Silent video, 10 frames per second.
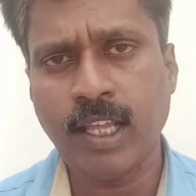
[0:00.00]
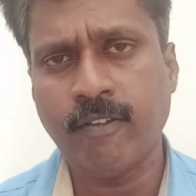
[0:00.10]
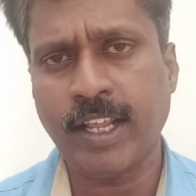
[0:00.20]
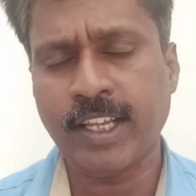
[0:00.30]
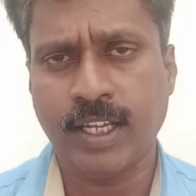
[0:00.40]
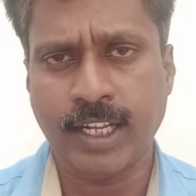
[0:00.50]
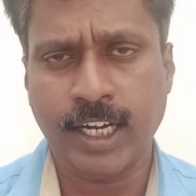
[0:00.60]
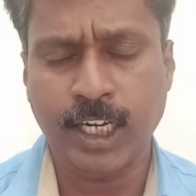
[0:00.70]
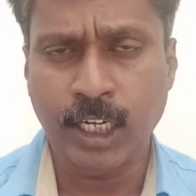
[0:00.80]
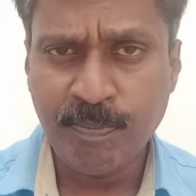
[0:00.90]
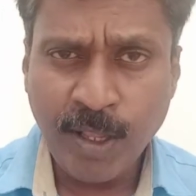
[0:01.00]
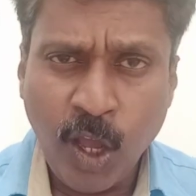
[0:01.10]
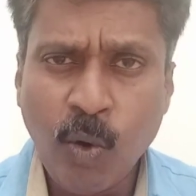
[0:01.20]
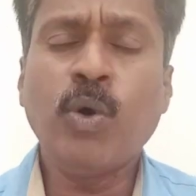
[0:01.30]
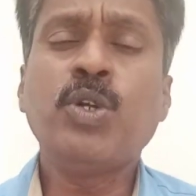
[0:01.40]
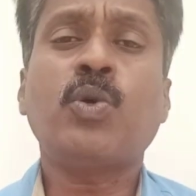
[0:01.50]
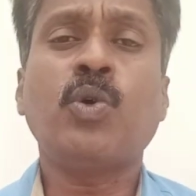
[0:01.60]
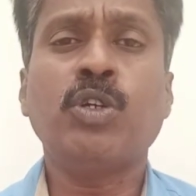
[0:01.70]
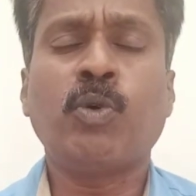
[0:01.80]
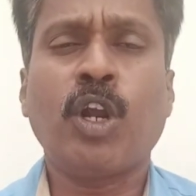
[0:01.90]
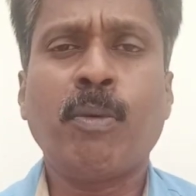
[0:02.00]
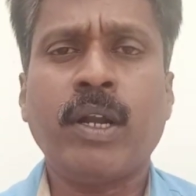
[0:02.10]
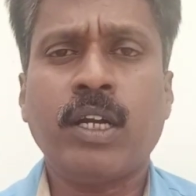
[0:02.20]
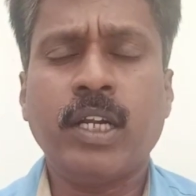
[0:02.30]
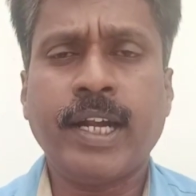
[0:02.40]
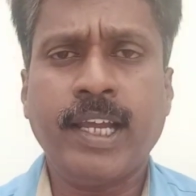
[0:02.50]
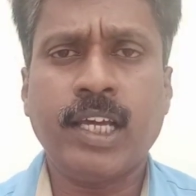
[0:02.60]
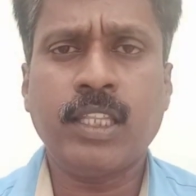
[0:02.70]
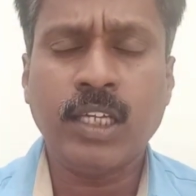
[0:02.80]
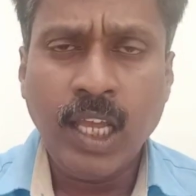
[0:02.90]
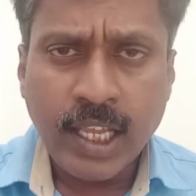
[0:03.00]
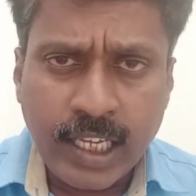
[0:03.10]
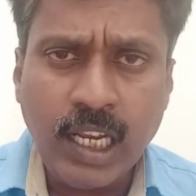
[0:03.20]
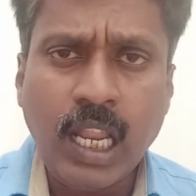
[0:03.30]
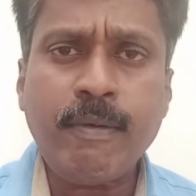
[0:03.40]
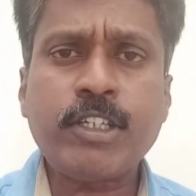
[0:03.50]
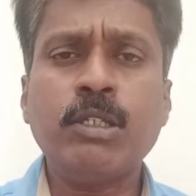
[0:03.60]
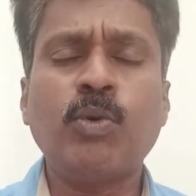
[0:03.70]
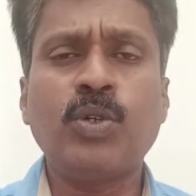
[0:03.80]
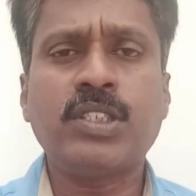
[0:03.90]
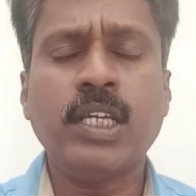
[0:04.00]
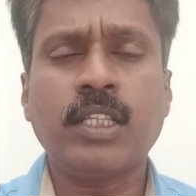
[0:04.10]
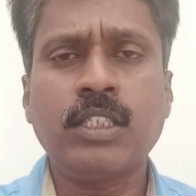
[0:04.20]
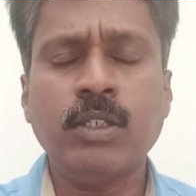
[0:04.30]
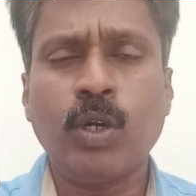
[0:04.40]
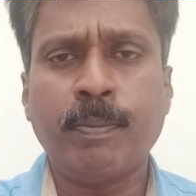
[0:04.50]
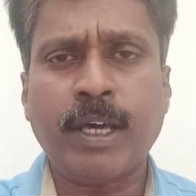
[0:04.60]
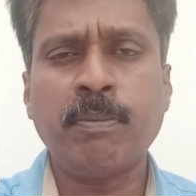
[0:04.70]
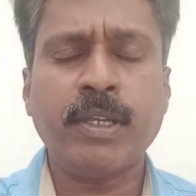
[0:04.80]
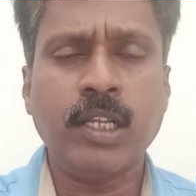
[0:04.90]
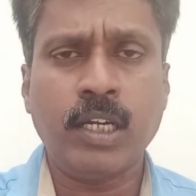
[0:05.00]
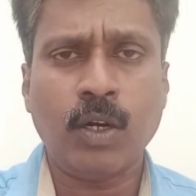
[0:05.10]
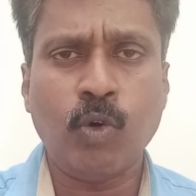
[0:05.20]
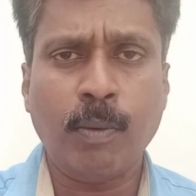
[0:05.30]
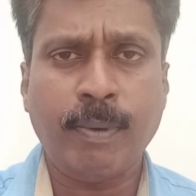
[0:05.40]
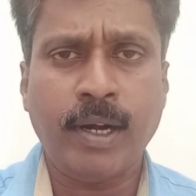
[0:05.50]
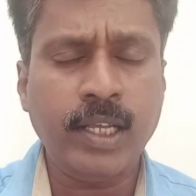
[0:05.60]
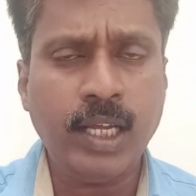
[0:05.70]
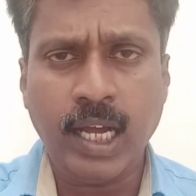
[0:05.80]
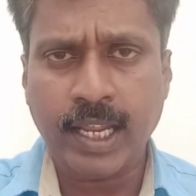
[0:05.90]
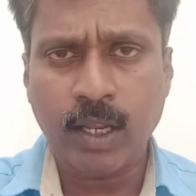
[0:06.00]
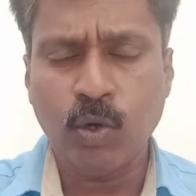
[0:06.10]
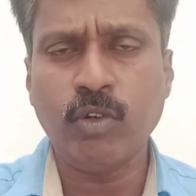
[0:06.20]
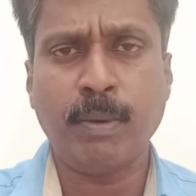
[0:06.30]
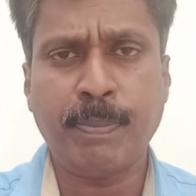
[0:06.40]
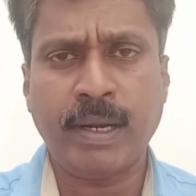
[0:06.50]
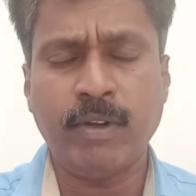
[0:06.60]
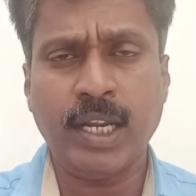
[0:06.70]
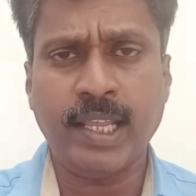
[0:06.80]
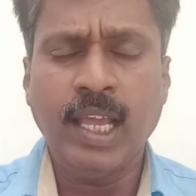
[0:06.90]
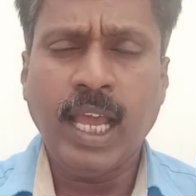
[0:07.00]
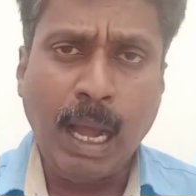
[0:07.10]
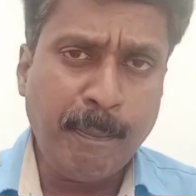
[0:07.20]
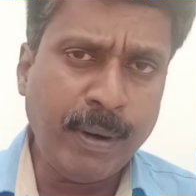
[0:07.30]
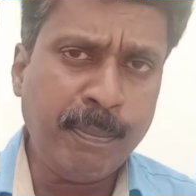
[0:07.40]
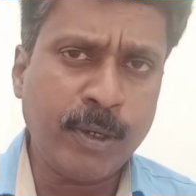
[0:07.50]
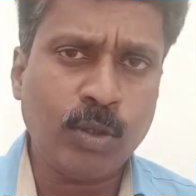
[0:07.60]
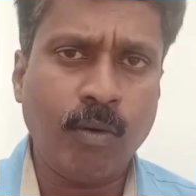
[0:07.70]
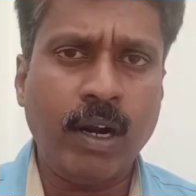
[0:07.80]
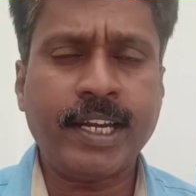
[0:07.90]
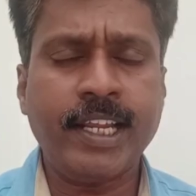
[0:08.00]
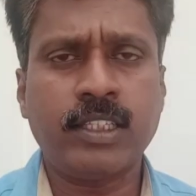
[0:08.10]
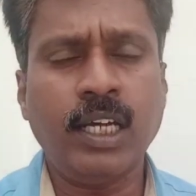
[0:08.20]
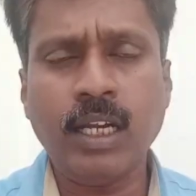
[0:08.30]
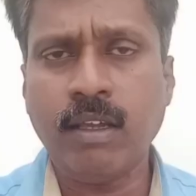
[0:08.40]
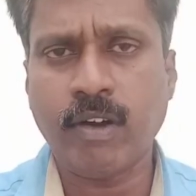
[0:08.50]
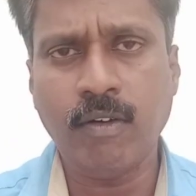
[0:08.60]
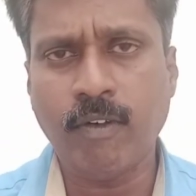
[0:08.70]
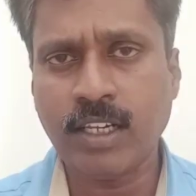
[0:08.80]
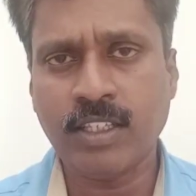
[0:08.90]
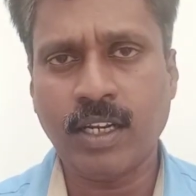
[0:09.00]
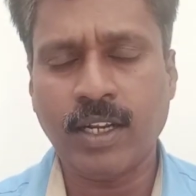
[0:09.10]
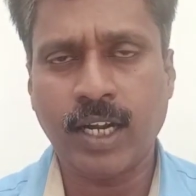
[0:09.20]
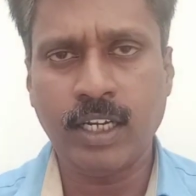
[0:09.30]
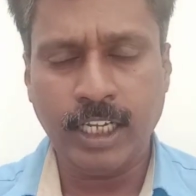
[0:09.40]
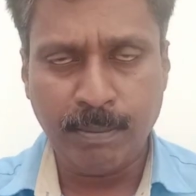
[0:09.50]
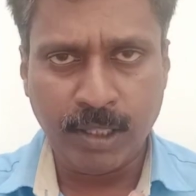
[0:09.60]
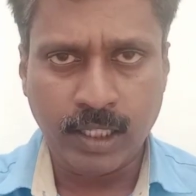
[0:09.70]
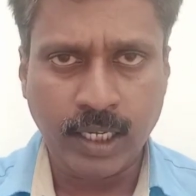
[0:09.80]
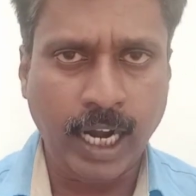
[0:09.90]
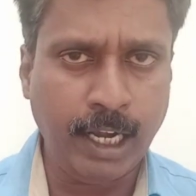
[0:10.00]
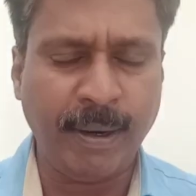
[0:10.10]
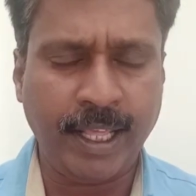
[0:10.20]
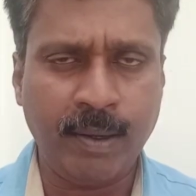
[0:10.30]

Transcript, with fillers: வணங்கியிருக்கிறார்கள் கொண்டு முரண்பாடுகள் கிடையாது எல்லாவற்றையும் ஒன்று சேர்த்து ஒரு மதம் என்கிற கோட்பாடு அங்கே கொண்டு வரப்படவில்லை அப்படிப்பட்ட ஒரு வாழ்க்கையைத்தான் இவர்கள் வாழ்ந்திருக்கிறார்கள் என்பதுதான் அடிப்படை